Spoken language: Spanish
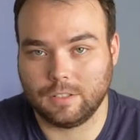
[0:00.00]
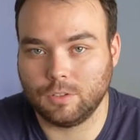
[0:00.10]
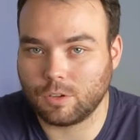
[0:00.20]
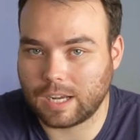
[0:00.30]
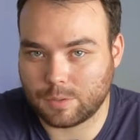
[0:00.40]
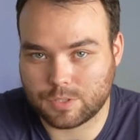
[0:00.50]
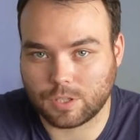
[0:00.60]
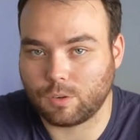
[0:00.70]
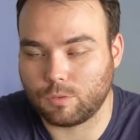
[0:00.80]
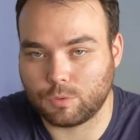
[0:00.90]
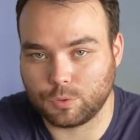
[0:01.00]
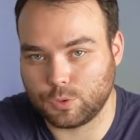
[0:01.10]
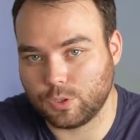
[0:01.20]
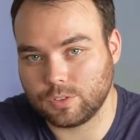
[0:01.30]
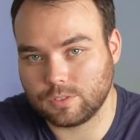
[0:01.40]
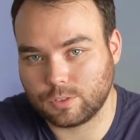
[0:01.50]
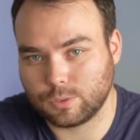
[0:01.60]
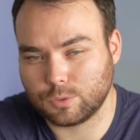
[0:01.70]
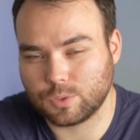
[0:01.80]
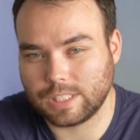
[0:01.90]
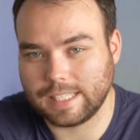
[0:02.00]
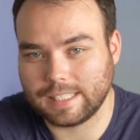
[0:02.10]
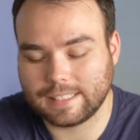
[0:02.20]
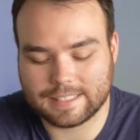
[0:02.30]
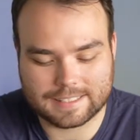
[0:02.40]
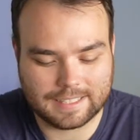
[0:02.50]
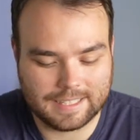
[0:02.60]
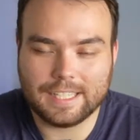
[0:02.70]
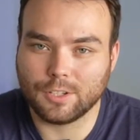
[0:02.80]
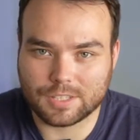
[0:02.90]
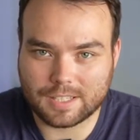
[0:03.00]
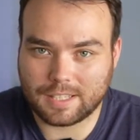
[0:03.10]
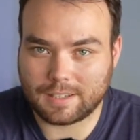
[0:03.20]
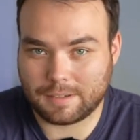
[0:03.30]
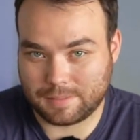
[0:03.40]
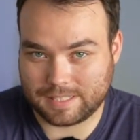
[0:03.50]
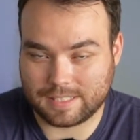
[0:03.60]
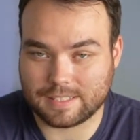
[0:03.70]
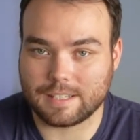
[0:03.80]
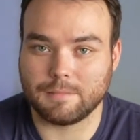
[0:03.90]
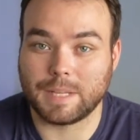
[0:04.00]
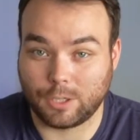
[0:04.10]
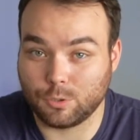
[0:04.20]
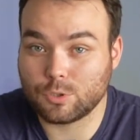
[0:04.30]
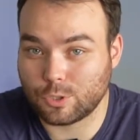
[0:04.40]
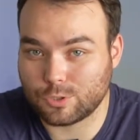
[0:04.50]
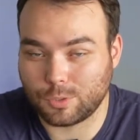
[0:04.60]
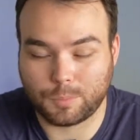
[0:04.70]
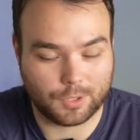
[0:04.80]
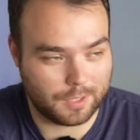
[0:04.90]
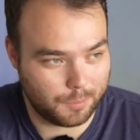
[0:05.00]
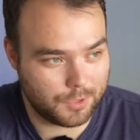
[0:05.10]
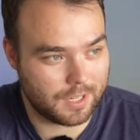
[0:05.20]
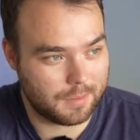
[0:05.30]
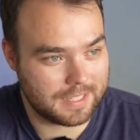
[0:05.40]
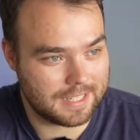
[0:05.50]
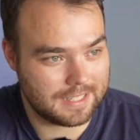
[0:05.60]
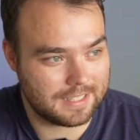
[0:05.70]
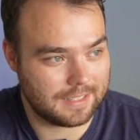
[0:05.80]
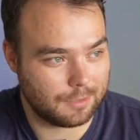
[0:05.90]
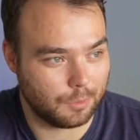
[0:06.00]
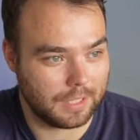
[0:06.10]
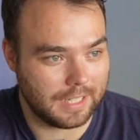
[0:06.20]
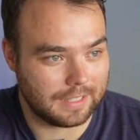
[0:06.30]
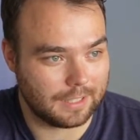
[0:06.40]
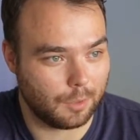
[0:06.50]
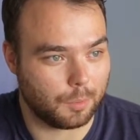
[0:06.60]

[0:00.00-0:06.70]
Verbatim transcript: no cause confusión con tus clientes y no sea a veces vergonzoso, porque muchas veces tu cliente lo